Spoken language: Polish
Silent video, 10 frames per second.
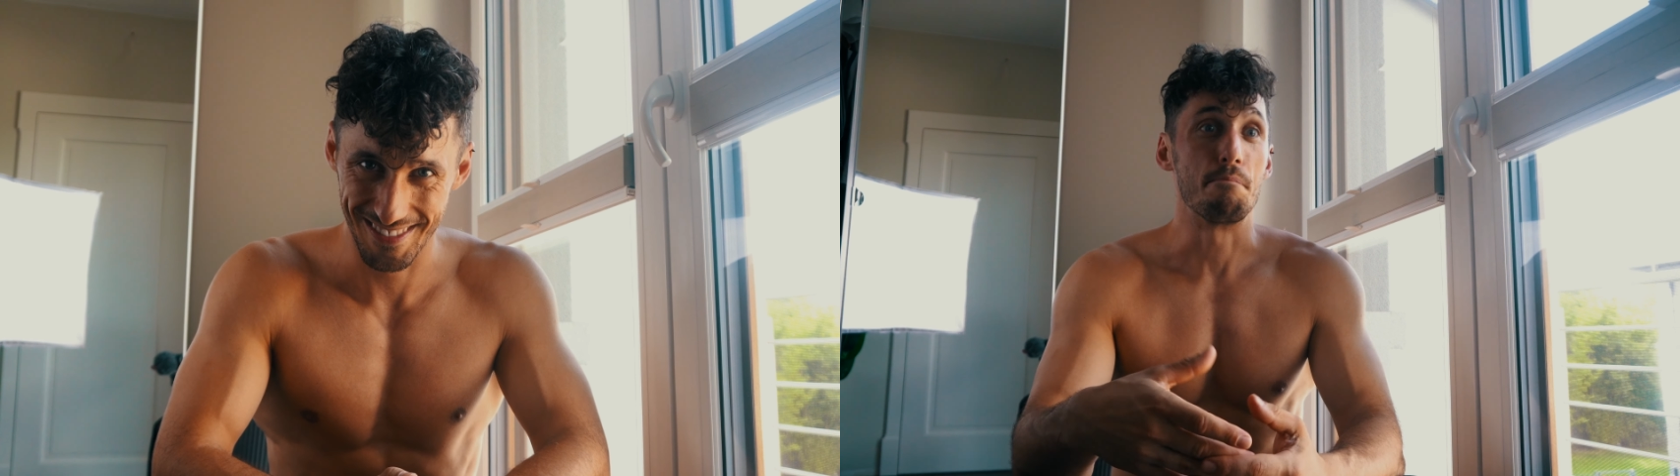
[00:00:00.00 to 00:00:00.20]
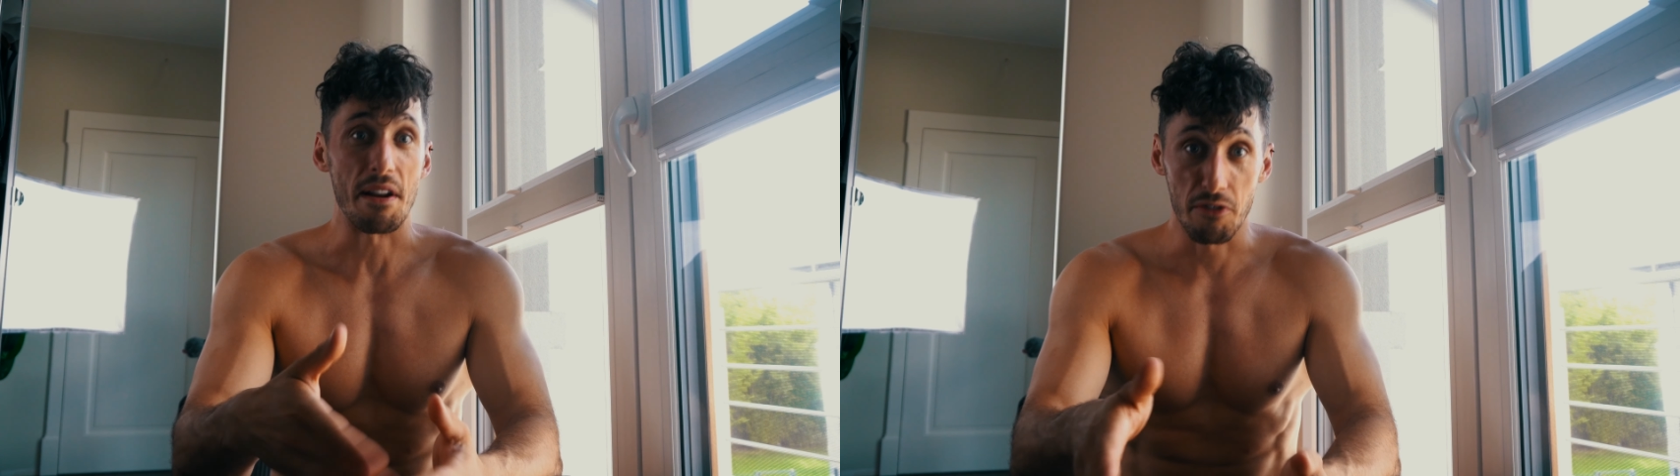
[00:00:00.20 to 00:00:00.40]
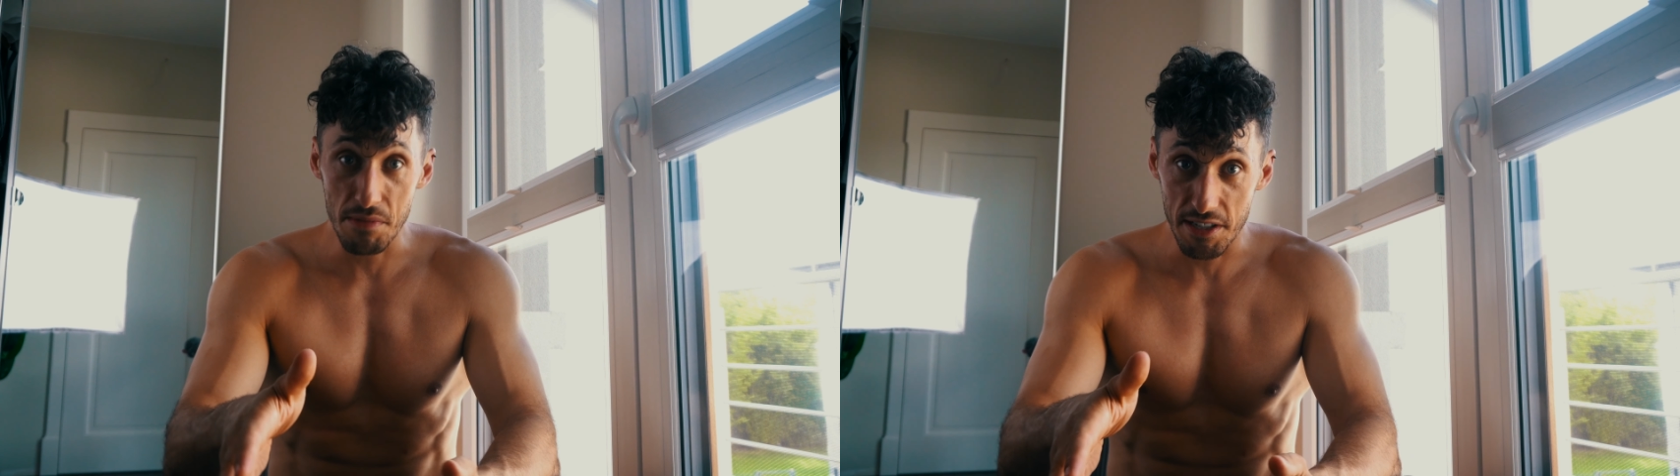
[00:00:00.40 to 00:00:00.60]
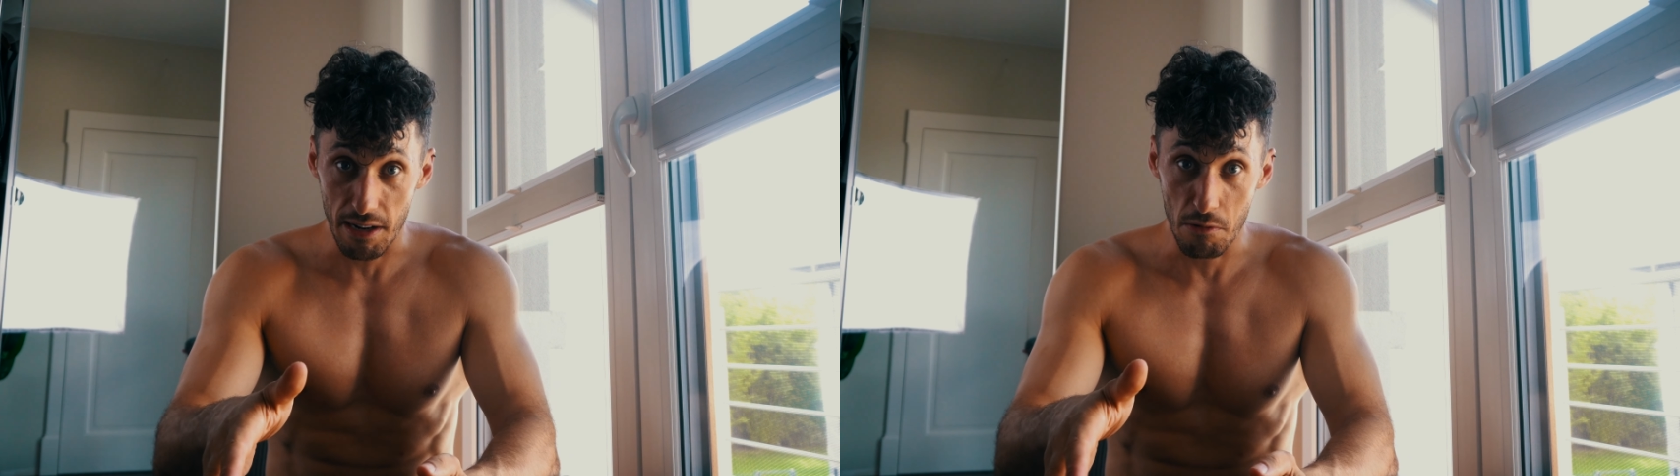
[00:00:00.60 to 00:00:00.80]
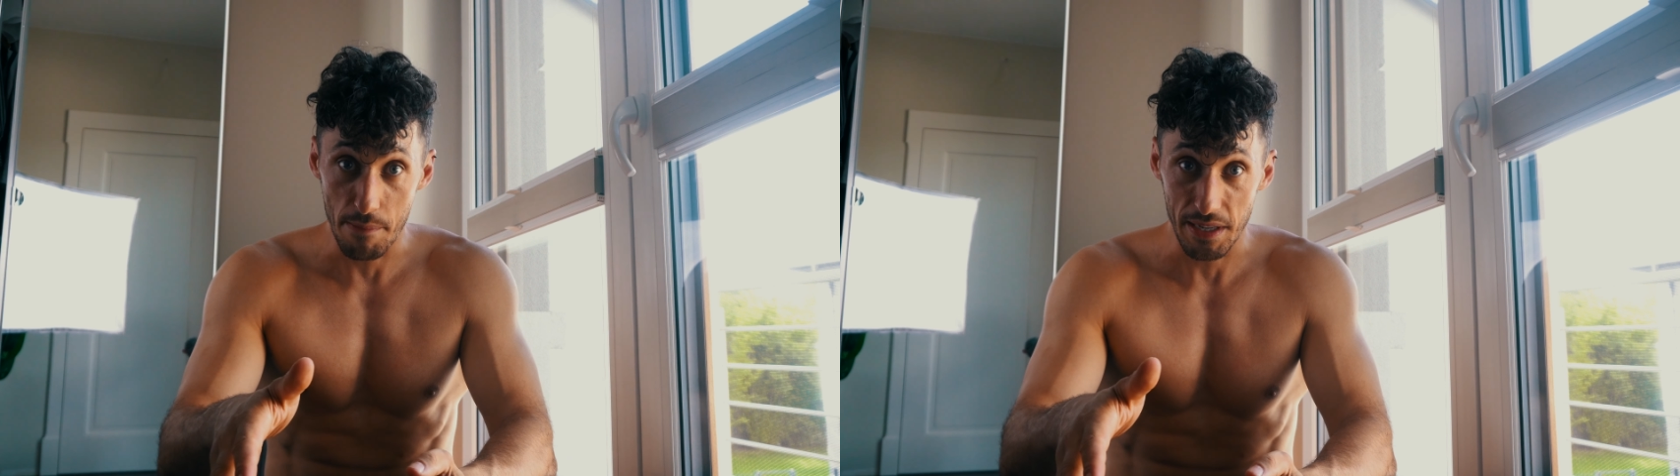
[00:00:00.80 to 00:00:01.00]
Perfumy
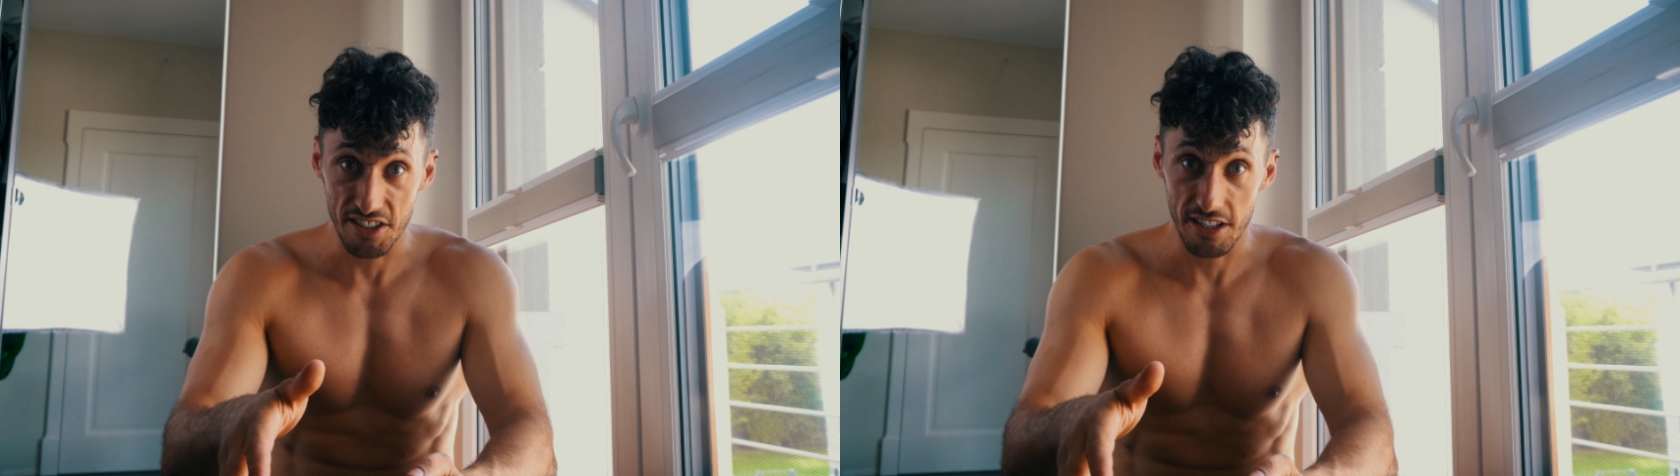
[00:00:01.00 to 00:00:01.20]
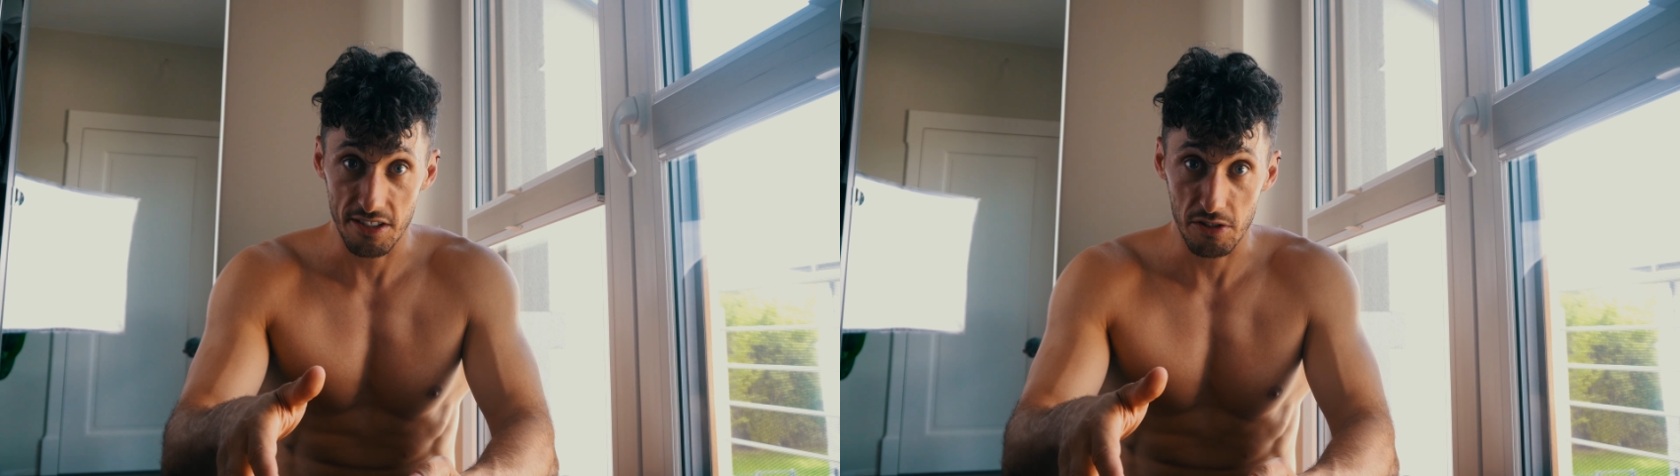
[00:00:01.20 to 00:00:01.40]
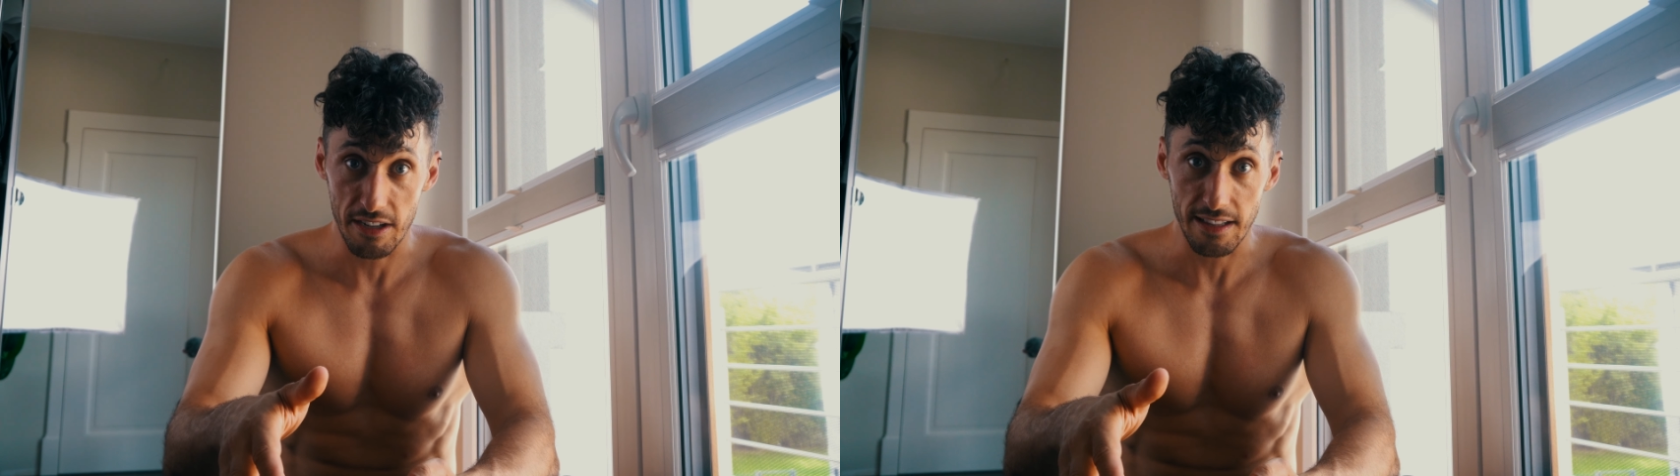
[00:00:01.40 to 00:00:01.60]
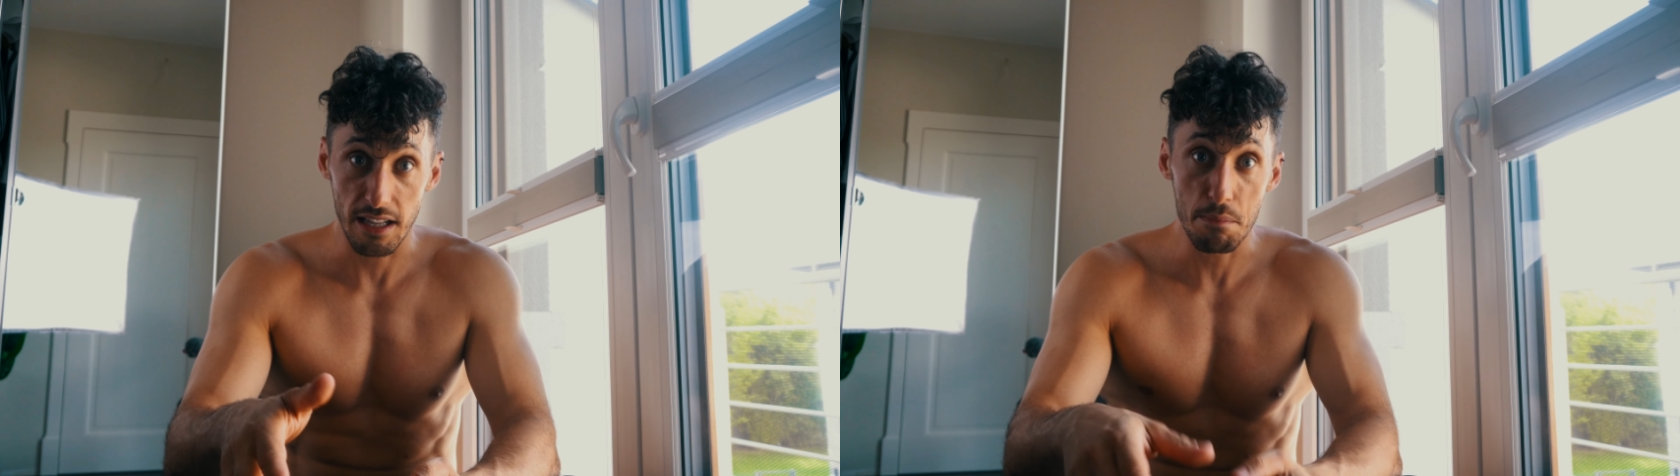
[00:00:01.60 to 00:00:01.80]
działają lepiej niż dezodoranty,